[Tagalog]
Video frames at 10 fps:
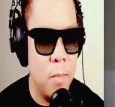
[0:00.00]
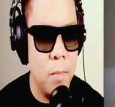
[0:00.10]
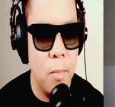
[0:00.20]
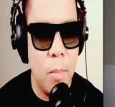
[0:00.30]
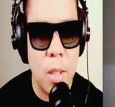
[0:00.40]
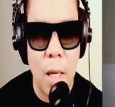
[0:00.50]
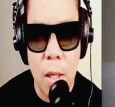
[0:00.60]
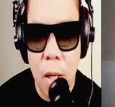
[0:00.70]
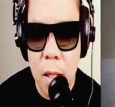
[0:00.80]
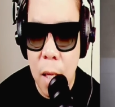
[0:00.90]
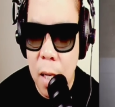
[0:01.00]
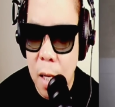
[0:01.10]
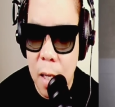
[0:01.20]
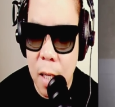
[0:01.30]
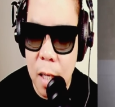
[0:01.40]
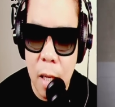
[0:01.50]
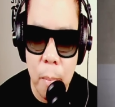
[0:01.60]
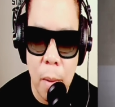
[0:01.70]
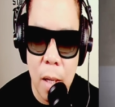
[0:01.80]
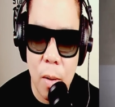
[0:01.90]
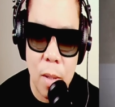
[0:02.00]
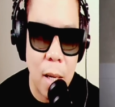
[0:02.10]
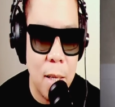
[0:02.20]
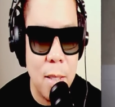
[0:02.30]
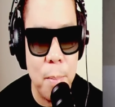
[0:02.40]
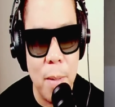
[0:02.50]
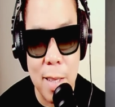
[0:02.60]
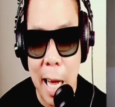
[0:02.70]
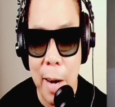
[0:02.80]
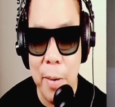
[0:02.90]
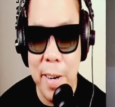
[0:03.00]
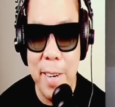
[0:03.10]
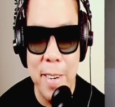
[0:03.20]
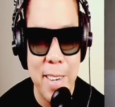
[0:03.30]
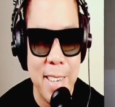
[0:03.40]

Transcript: Masyado lang talaga nagiging malikot ang isip ng tao. You eh, know?